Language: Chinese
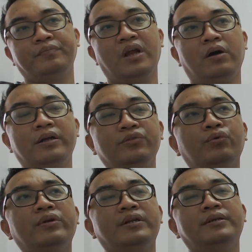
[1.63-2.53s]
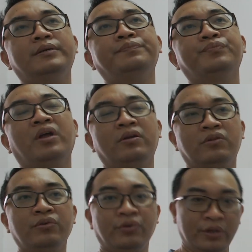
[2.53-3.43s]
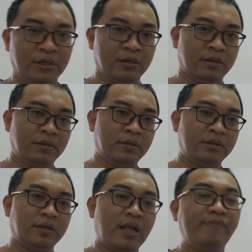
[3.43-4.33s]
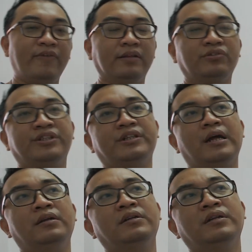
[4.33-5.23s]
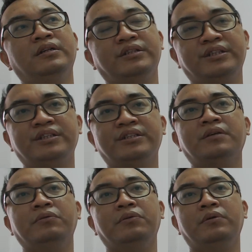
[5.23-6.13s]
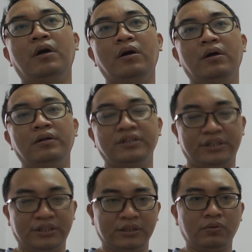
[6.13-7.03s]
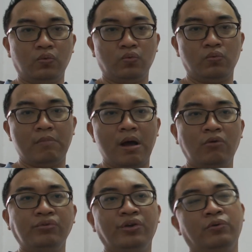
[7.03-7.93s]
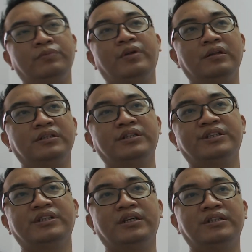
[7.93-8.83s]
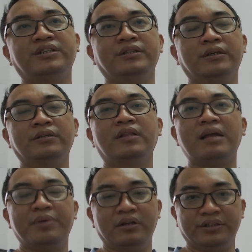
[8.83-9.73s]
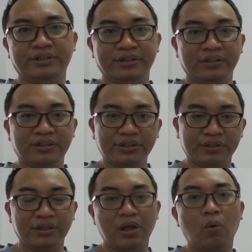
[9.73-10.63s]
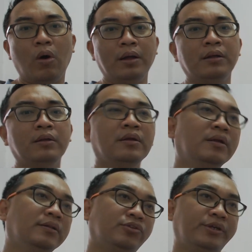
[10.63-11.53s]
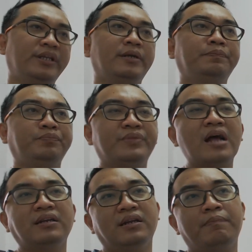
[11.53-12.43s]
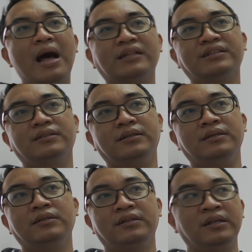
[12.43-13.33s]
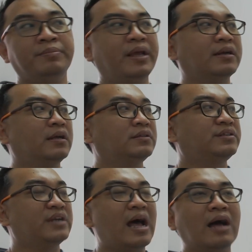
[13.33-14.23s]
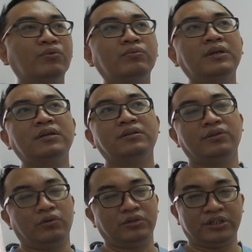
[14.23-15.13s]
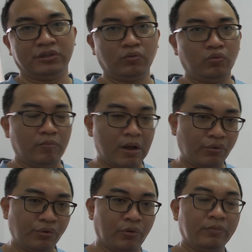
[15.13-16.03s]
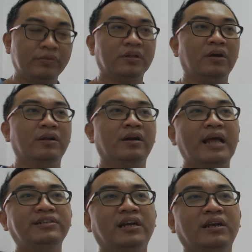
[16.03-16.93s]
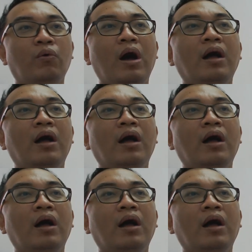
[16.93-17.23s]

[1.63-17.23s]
哦，很多人呢，啊，都有一个看法，就是啊，四正啊，子午卯酉啊，这四个字呢，代表的是四正桃花。所以呢，当你的八字呢，里面呢，假如呢有子午卯酉啊来讲的话，